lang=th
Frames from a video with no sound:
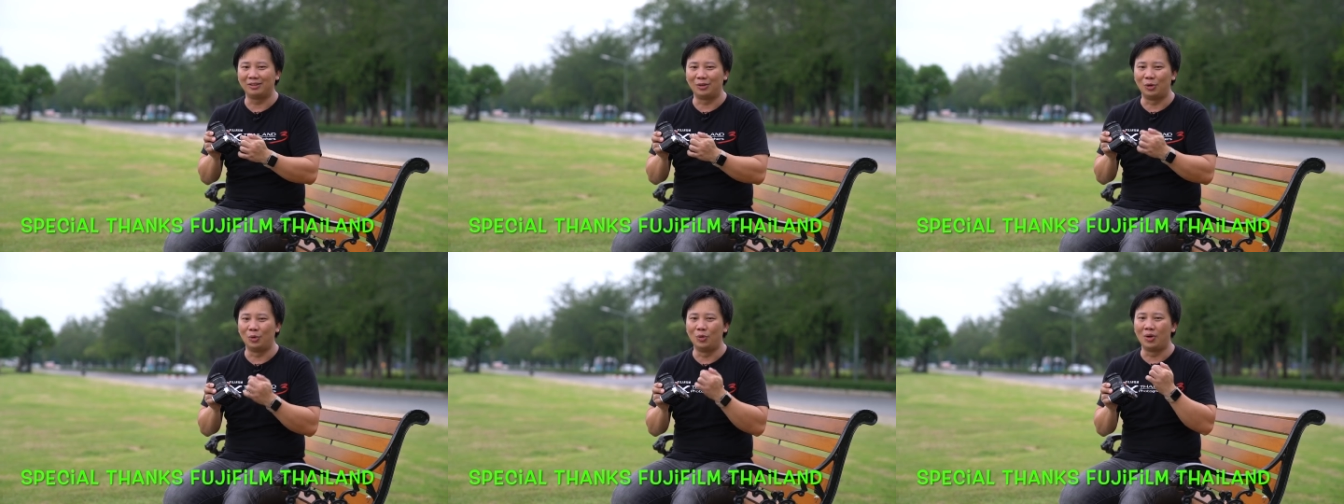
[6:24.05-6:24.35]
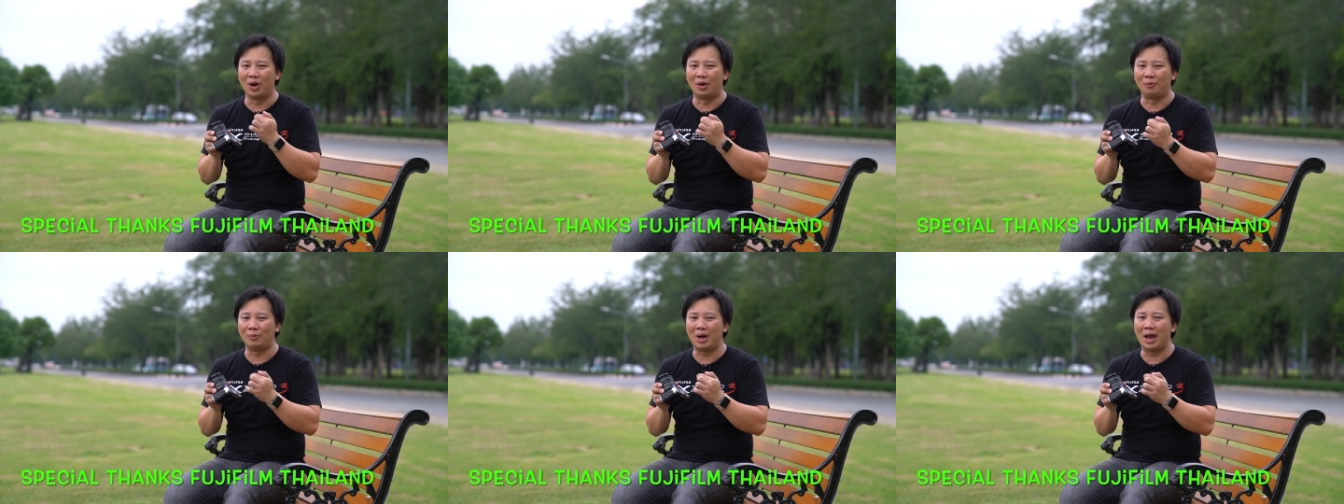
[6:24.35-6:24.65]
รู้
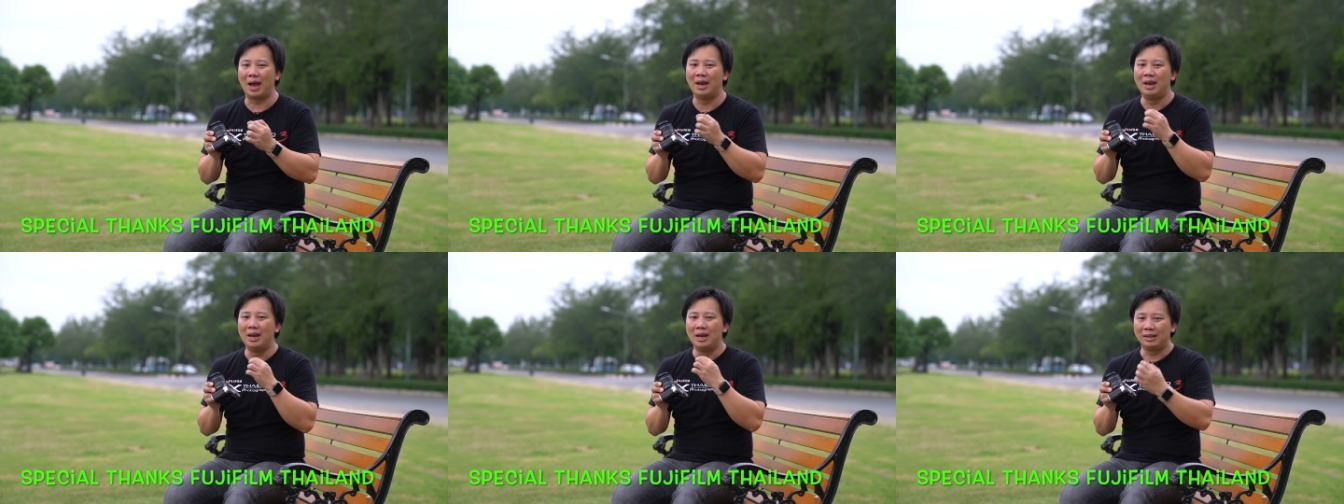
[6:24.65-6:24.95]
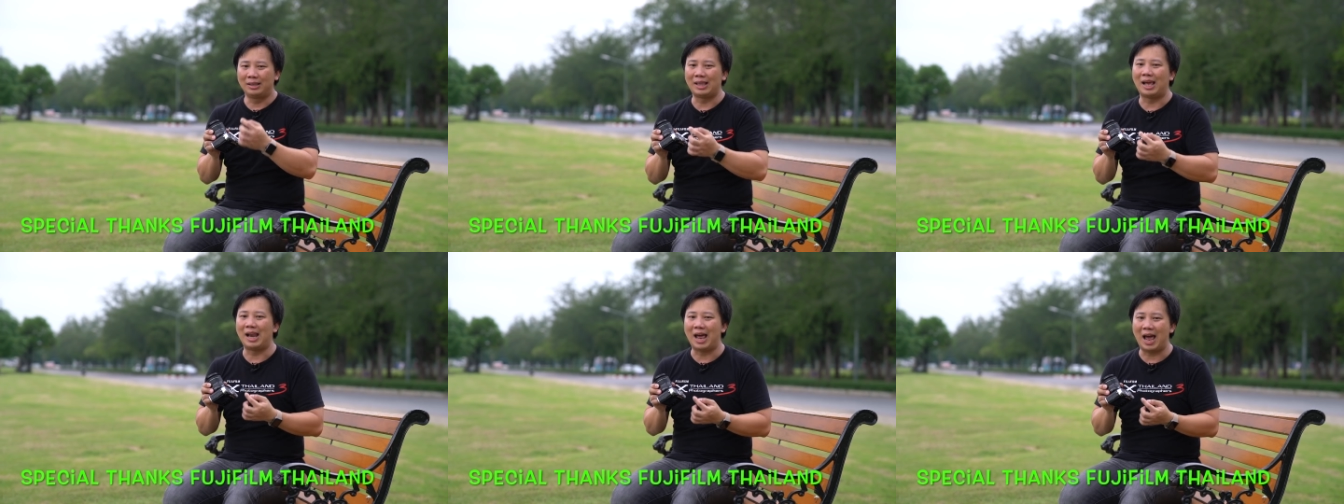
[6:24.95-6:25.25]
ก่อนว่า
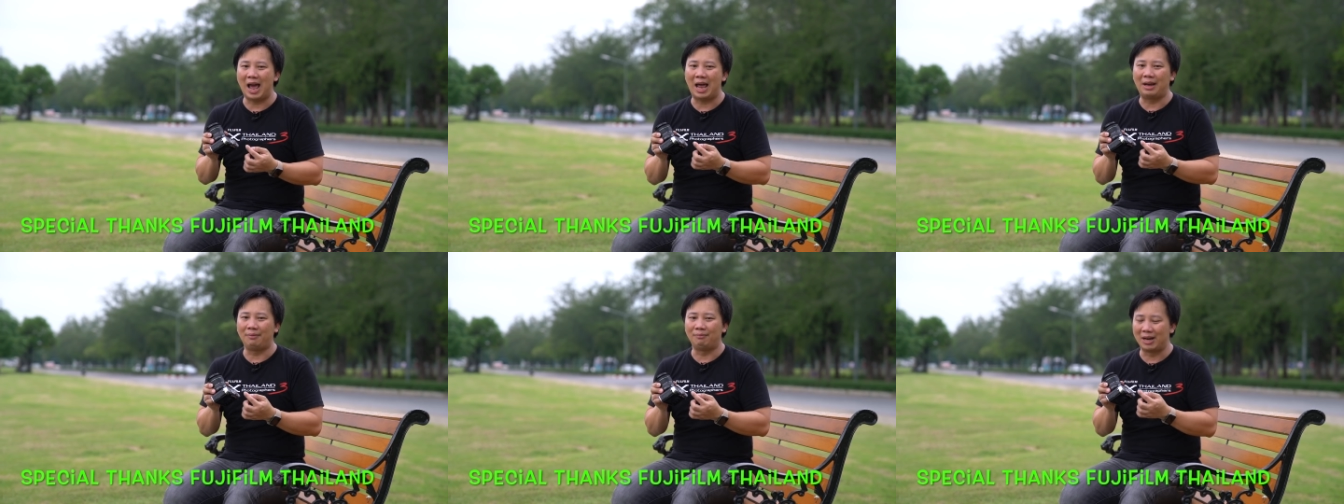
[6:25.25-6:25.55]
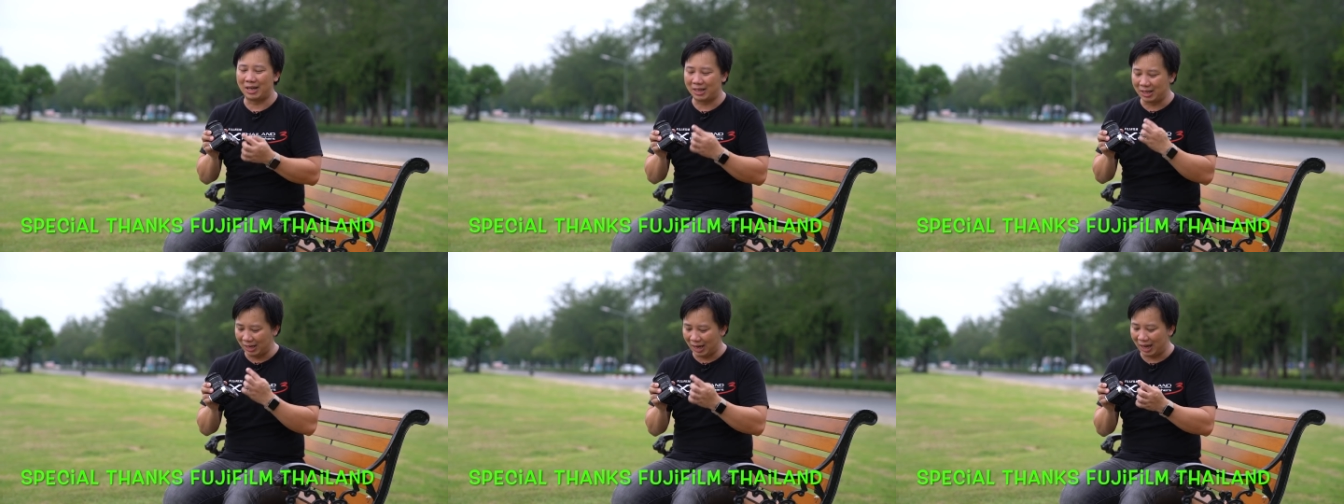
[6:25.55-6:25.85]
แต่ละอัน
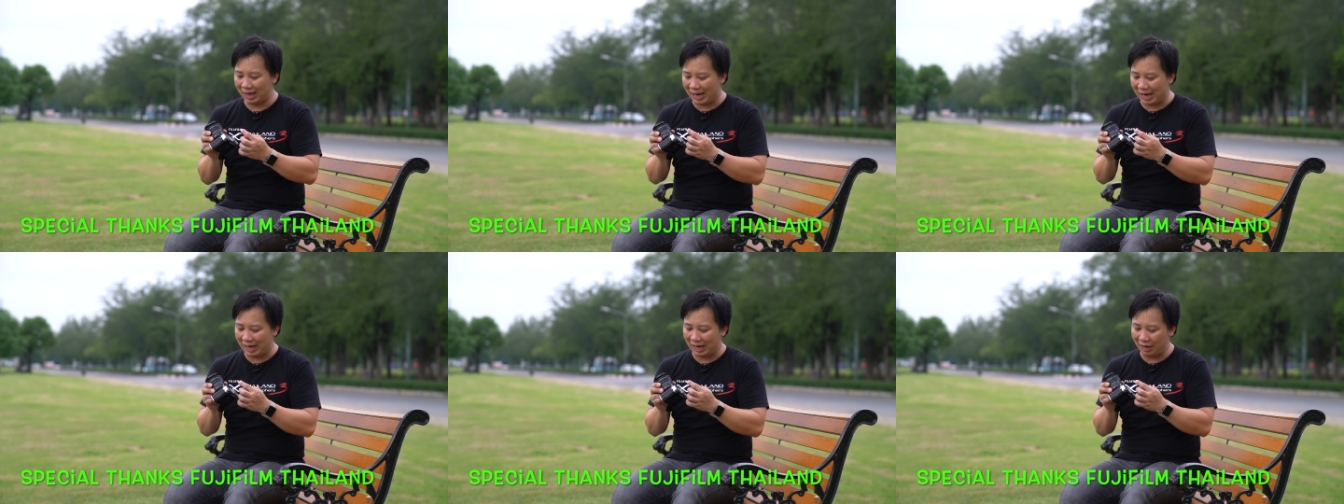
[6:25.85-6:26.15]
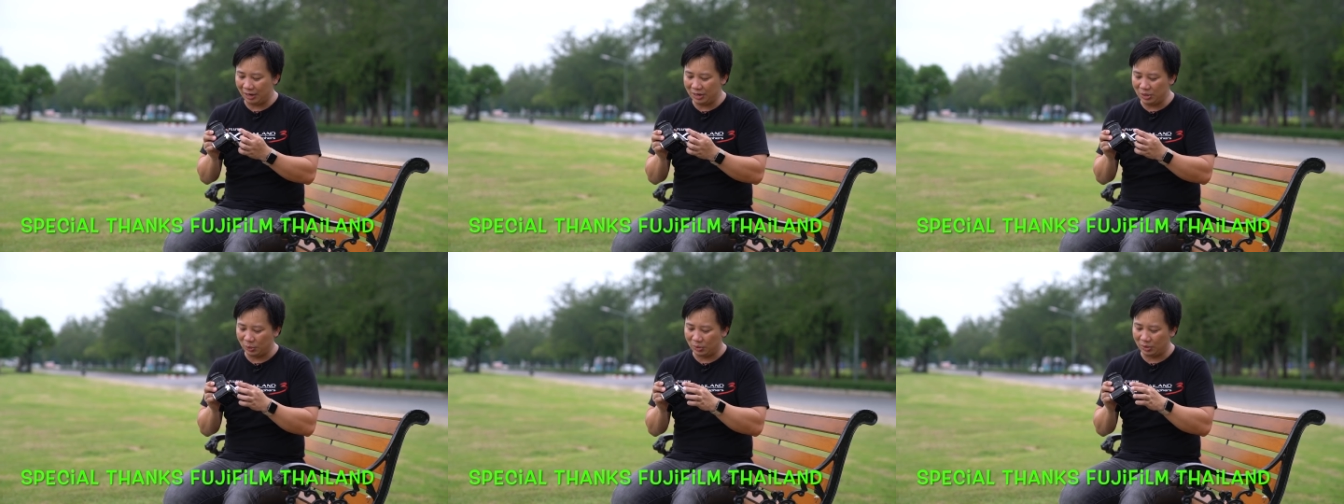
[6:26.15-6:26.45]
มันคืออะไรแล้
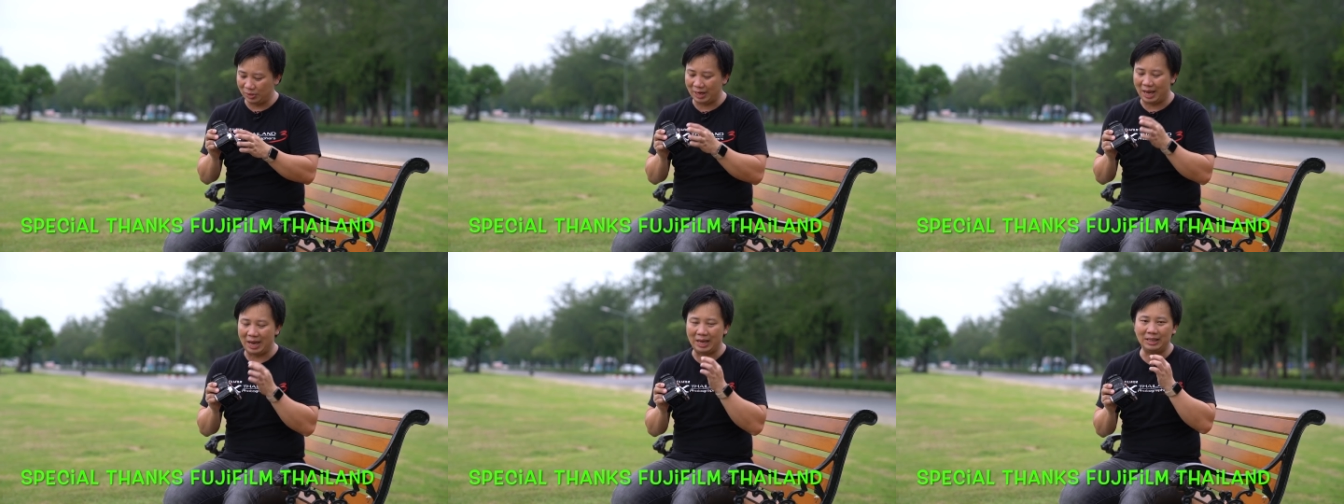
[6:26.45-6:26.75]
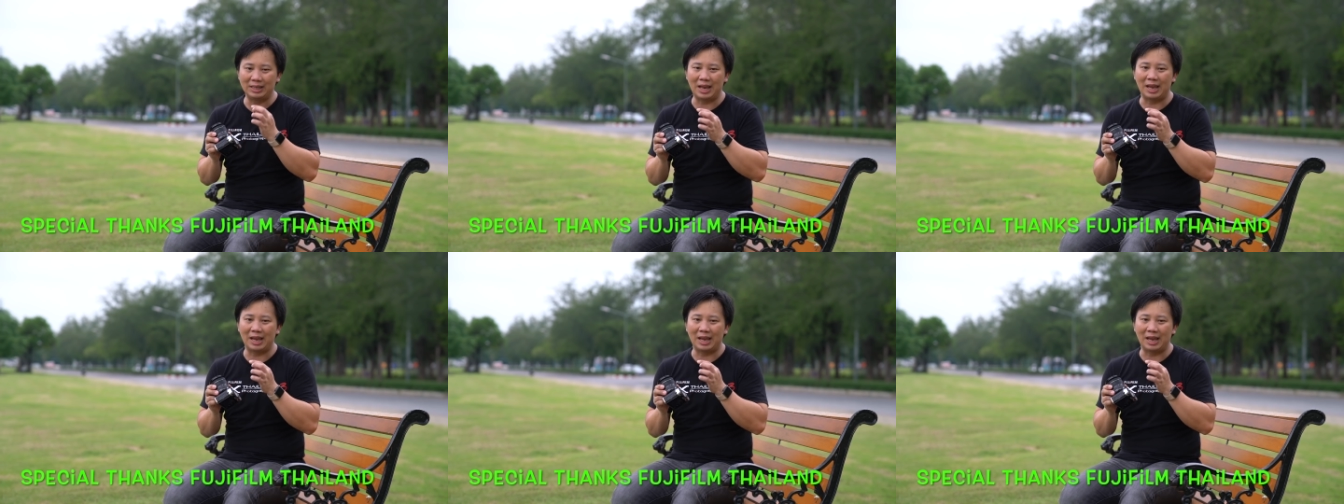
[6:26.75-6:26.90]
วก็อยู่ตรงไหน